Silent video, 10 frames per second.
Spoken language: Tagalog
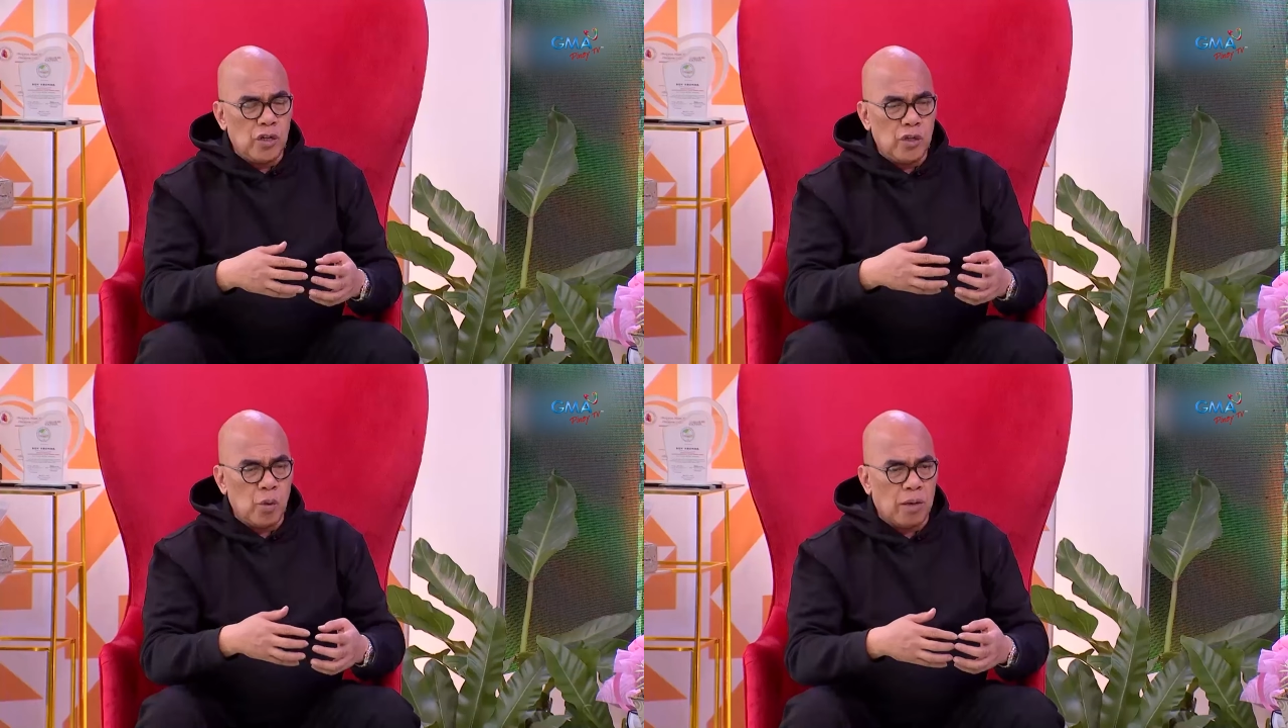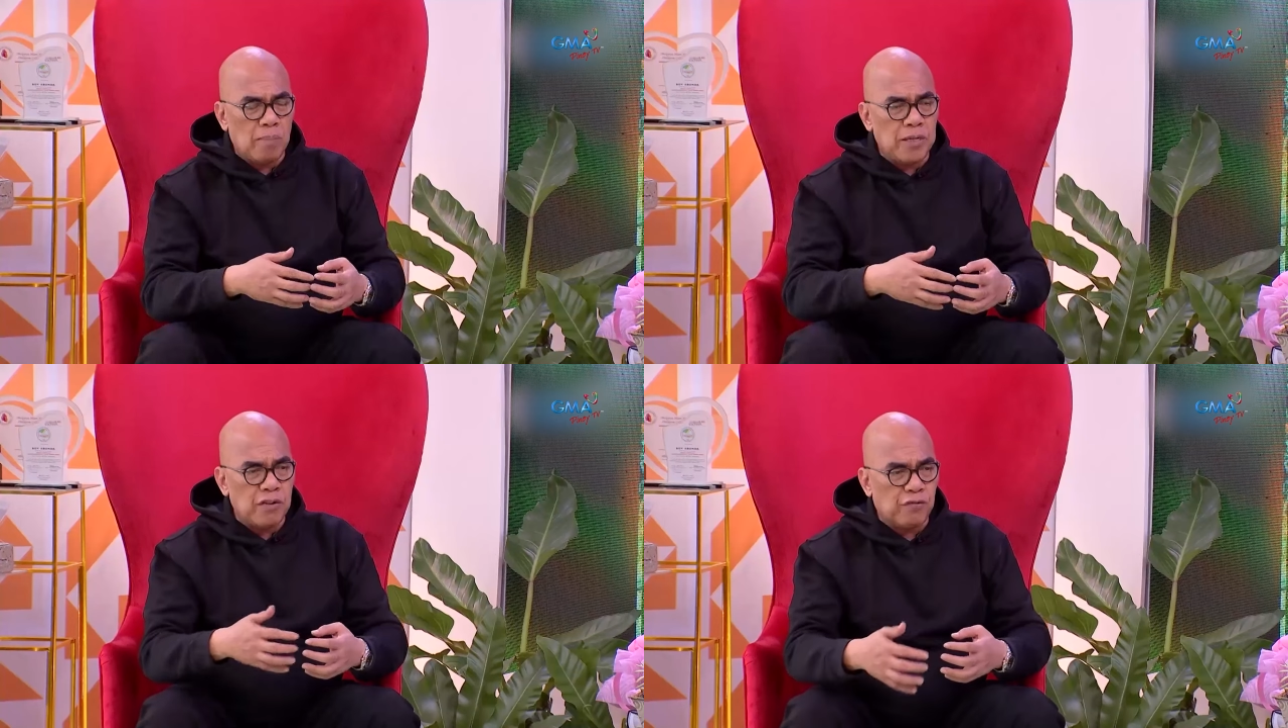you don't
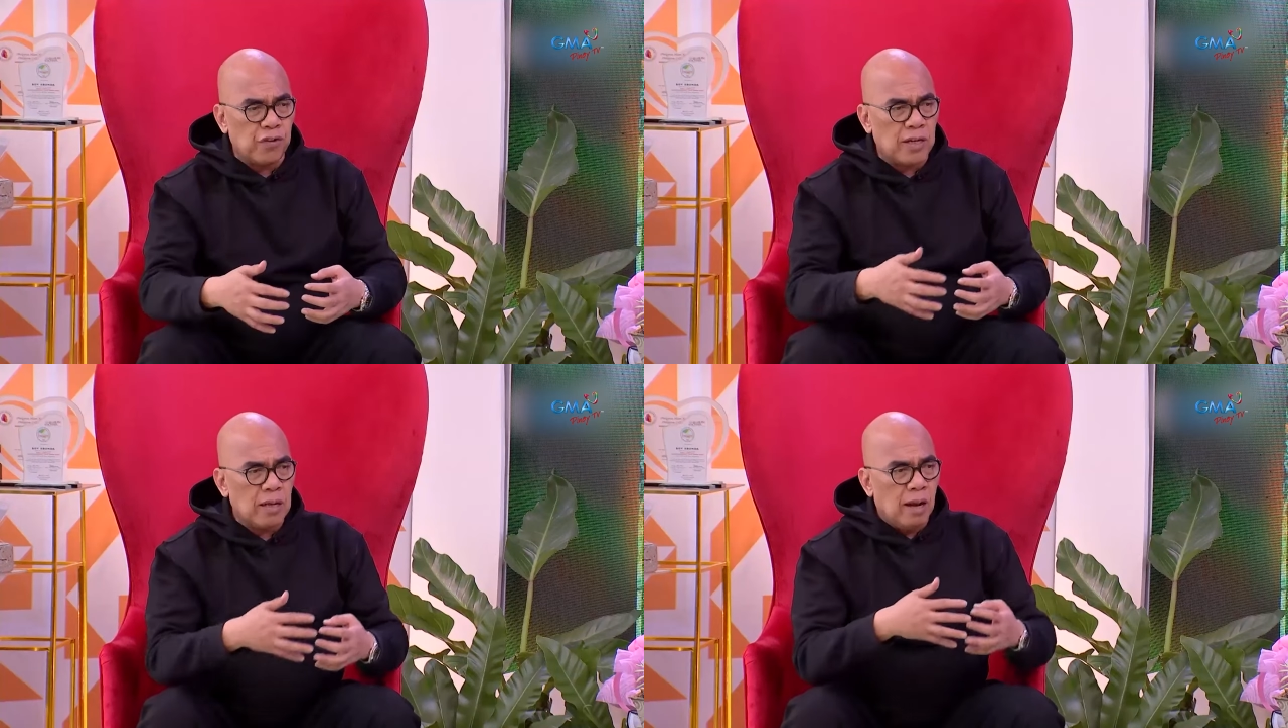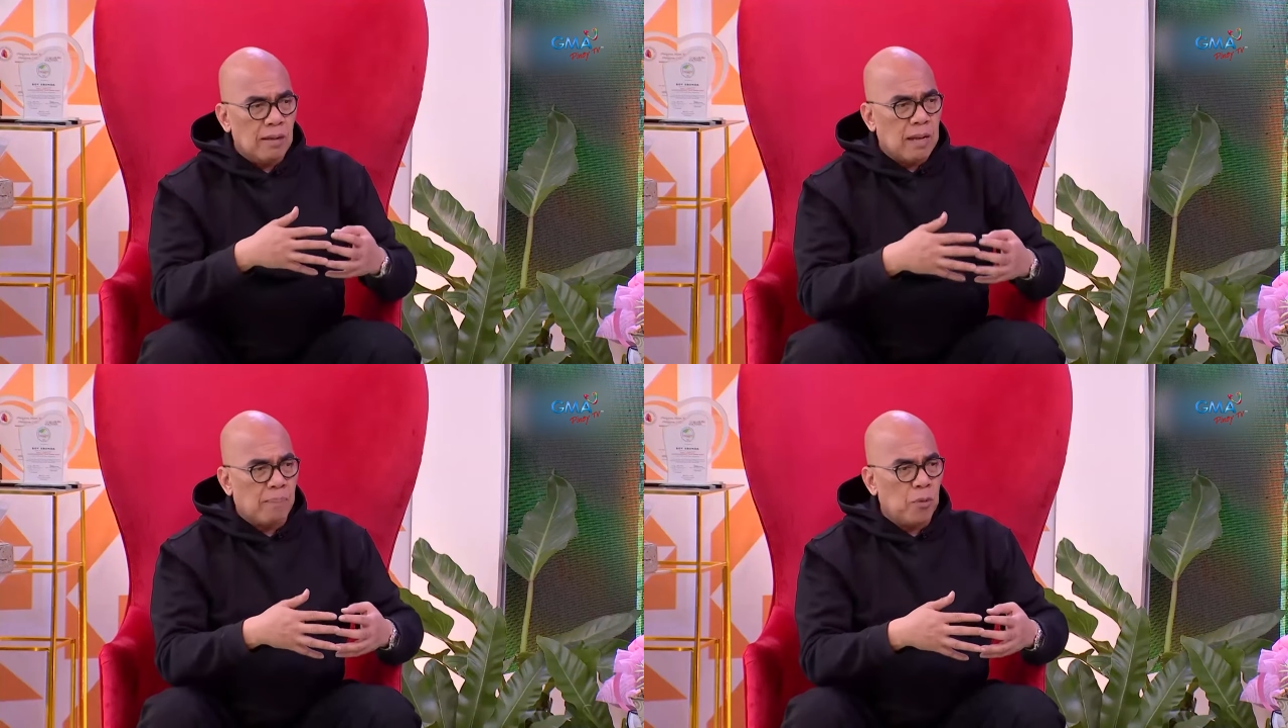wanna be different.
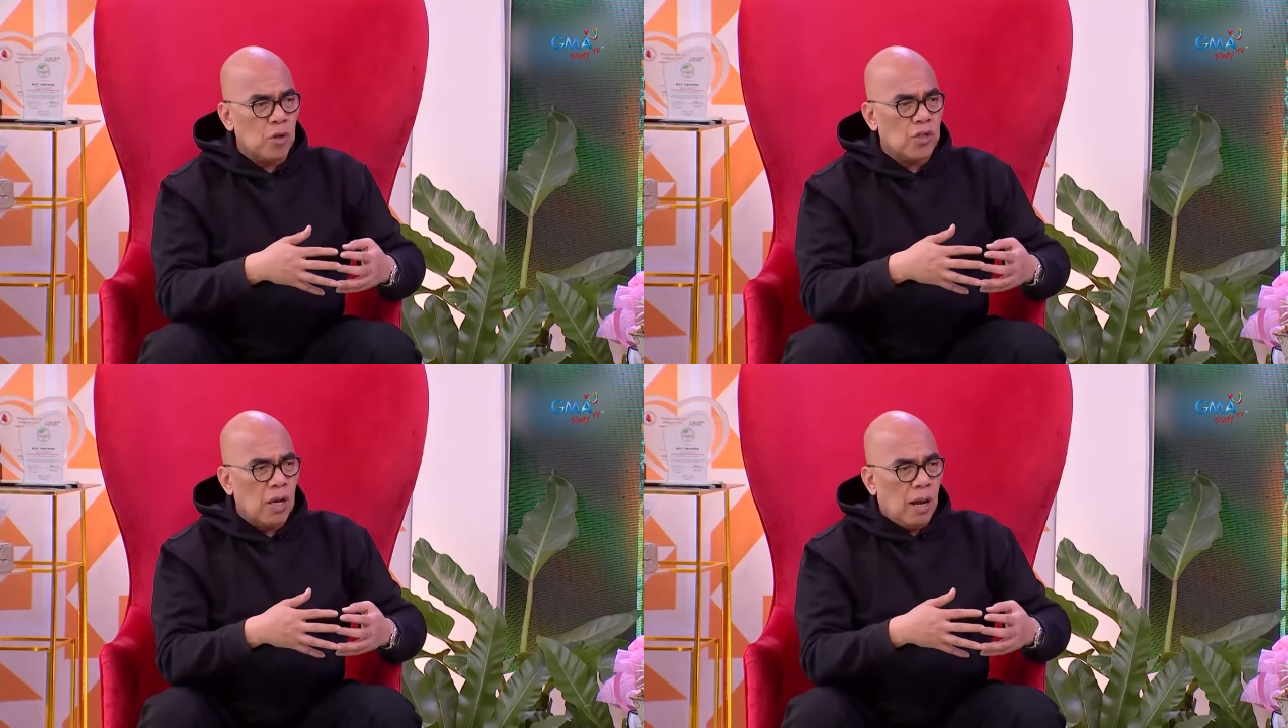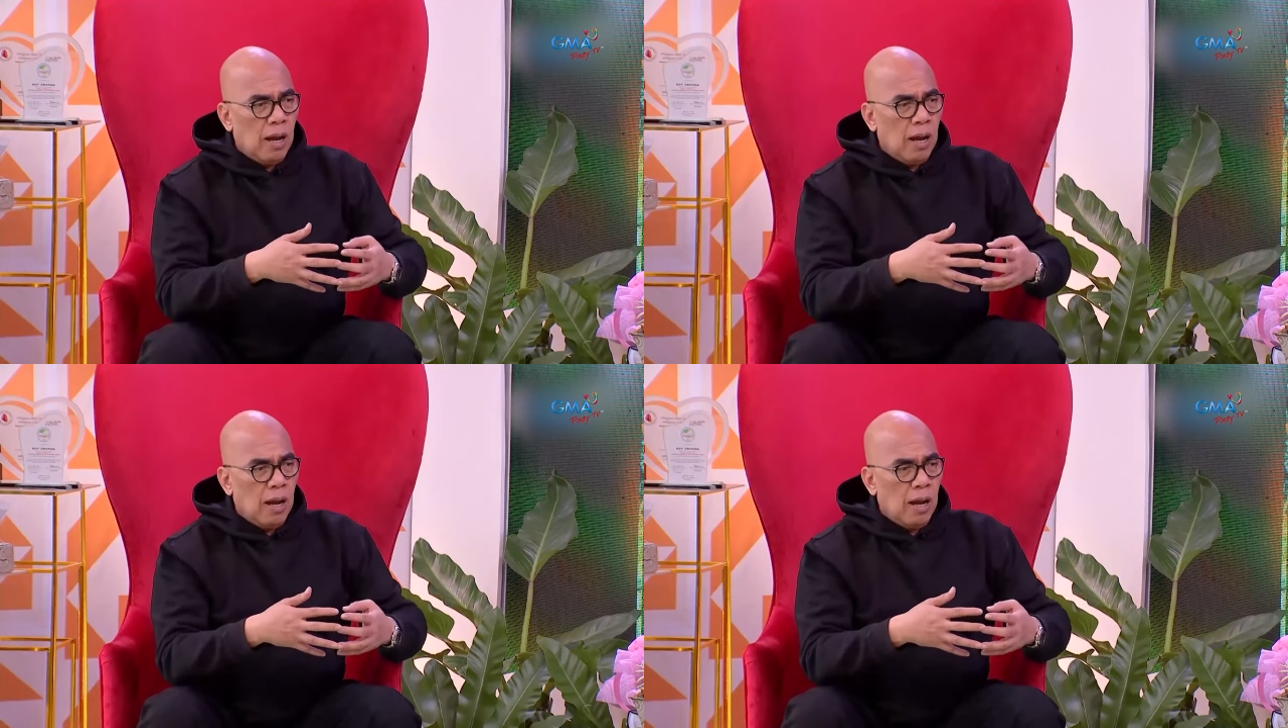Tapos,